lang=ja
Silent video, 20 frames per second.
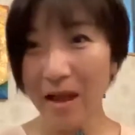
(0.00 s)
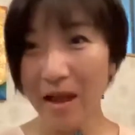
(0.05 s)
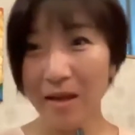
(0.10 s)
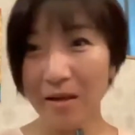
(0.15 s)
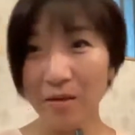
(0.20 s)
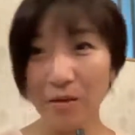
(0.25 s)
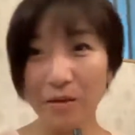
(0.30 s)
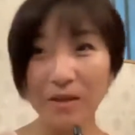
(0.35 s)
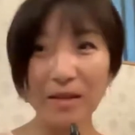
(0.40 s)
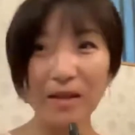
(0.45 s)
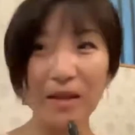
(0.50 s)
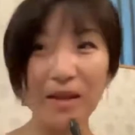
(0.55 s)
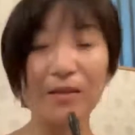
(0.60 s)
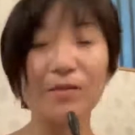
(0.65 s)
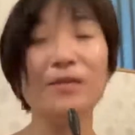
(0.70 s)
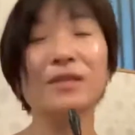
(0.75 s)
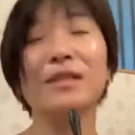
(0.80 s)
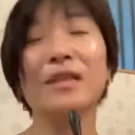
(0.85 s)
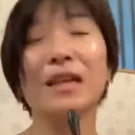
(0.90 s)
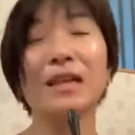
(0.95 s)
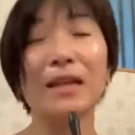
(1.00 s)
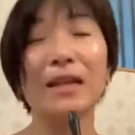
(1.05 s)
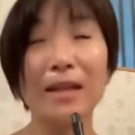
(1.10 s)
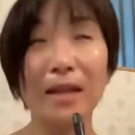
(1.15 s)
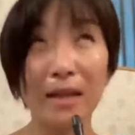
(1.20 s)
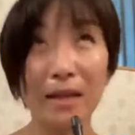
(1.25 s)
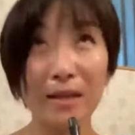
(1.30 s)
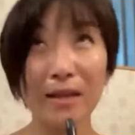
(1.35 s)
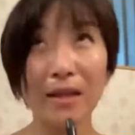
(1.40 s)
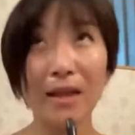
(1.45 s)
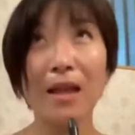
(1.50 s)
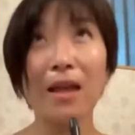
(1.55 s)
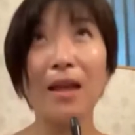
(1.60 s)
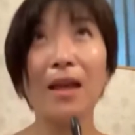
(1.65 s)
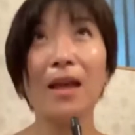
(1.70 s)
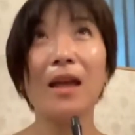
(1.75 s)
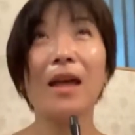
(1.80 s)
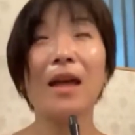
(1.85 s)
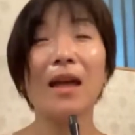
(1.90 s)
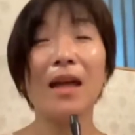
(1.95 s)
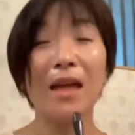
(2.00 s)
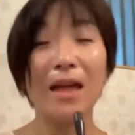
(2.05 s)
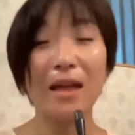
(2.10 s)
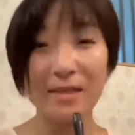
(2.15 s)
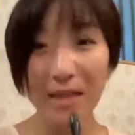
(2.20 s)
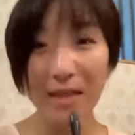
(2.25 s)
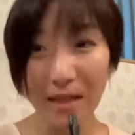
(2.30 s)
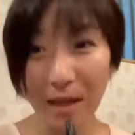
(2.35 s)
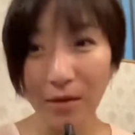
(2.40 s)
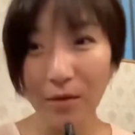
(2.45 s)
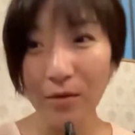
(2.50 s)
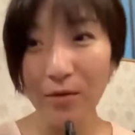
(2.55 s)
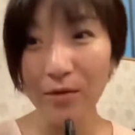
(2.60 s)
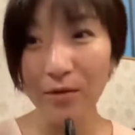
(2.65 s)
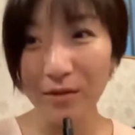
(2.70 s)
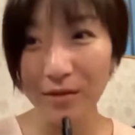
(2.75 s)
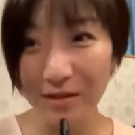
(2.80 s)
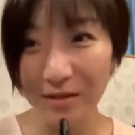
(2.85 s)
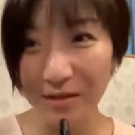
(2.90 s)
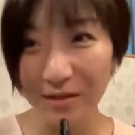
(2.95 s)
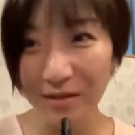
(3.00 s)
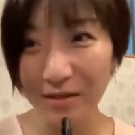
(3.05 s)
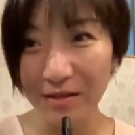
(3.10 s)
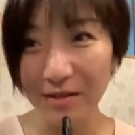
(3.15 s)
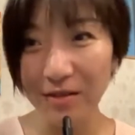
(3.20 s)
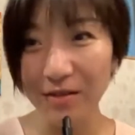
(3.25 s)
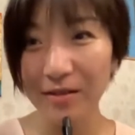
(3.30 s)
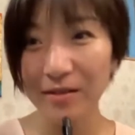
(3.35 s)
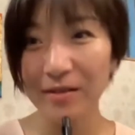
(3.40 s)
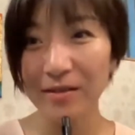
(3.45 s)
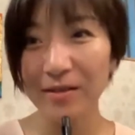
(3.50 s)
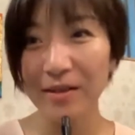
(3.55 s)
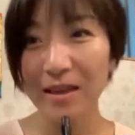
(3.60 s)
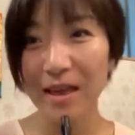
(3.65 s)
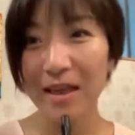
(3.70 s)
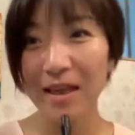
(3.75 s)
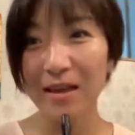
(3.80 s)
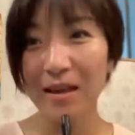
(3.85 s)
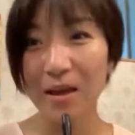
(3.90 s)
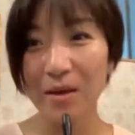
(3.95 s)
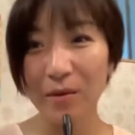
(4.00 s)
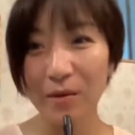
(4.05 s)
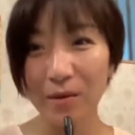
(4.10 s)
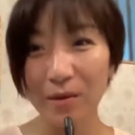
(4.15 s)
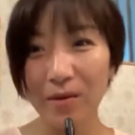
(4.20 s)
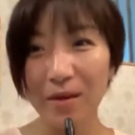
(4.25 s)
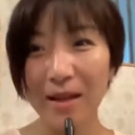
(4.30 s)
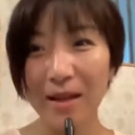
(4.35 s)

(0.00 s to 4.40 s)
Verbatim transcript: コーディネートしていただいて、貞子の鶴という映画を